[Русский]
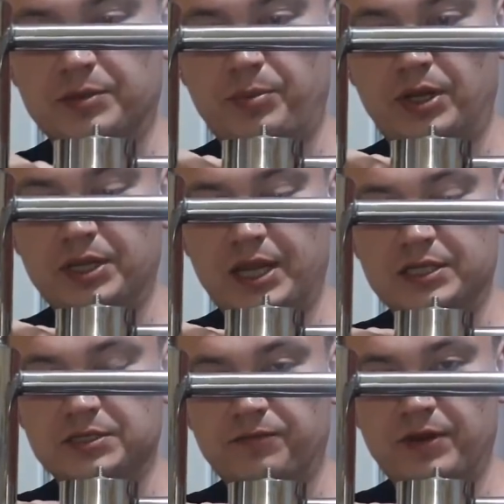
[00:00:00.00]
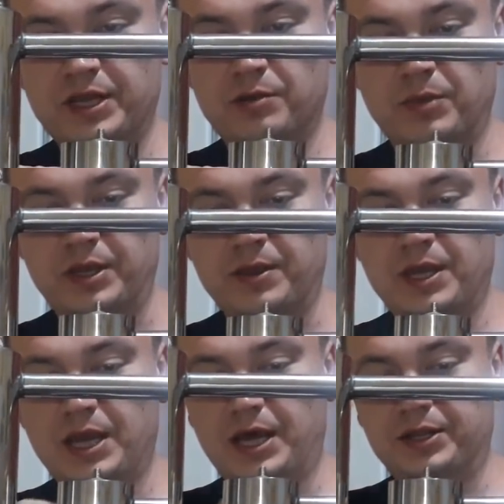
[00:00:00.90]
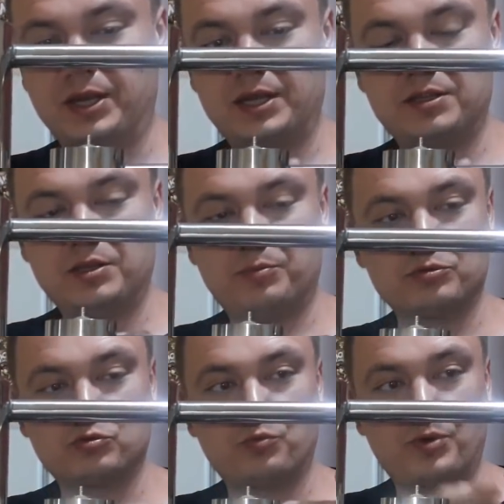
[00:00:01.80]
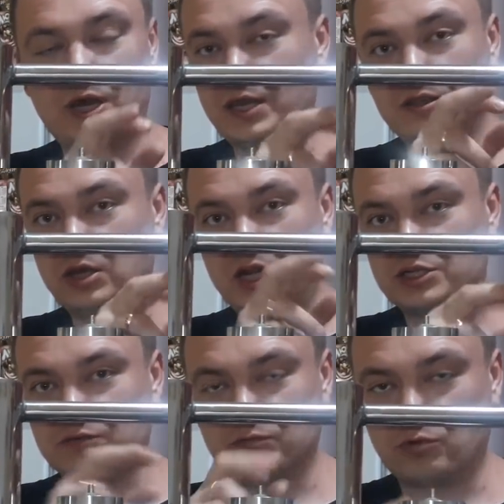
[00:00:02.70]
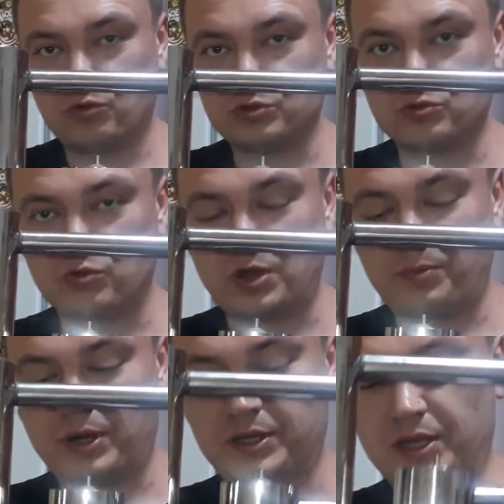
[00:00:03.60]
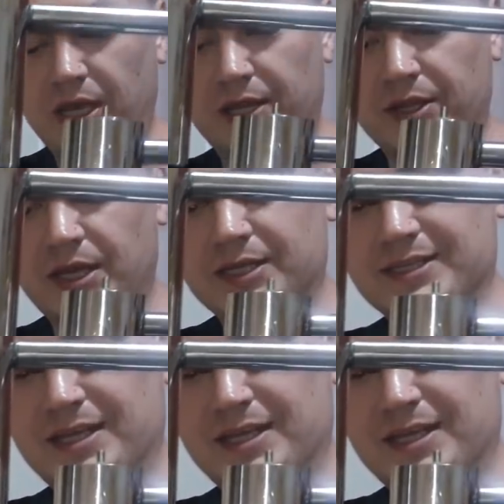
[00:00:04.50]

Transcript: наполняется флегмой, она не поступает дальше в другой сухопарник. Она